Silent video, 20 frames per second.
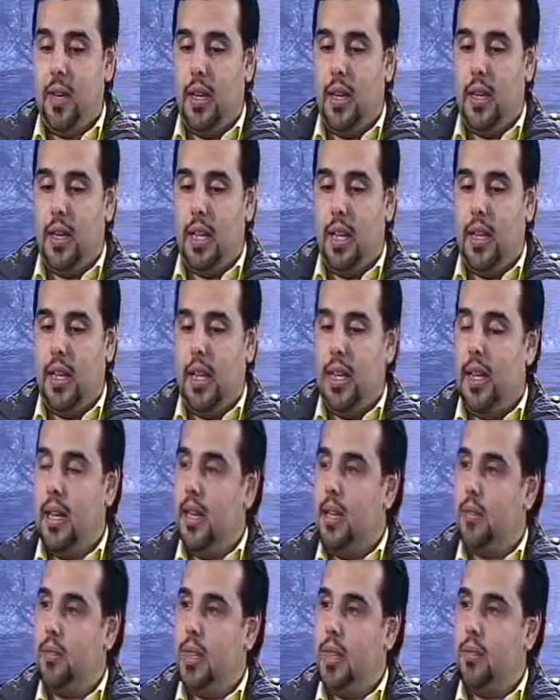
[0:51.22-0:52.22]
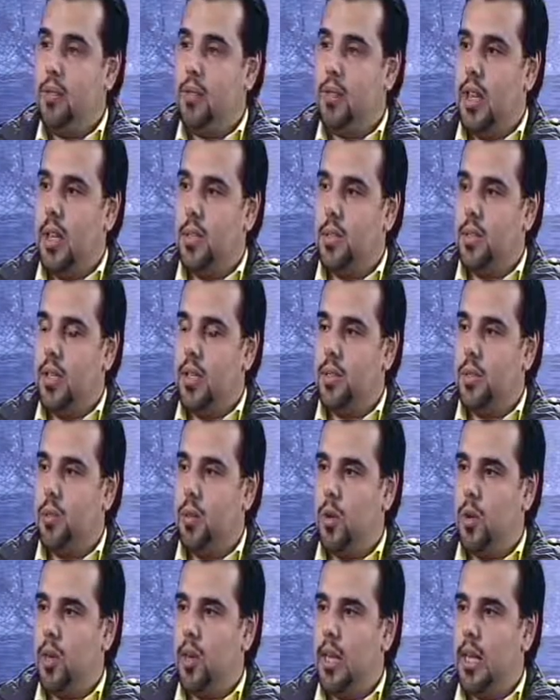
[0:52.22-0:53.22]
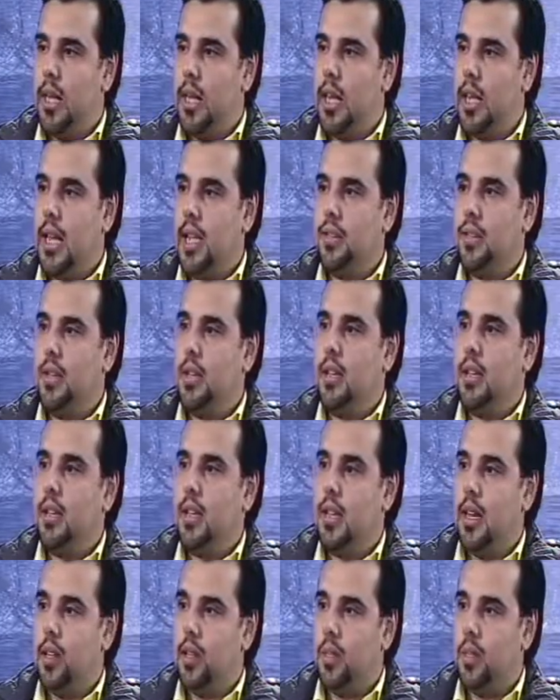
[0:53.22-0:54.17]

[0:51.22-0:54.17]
eh, quería preguntar, pues, ¿por qué nace la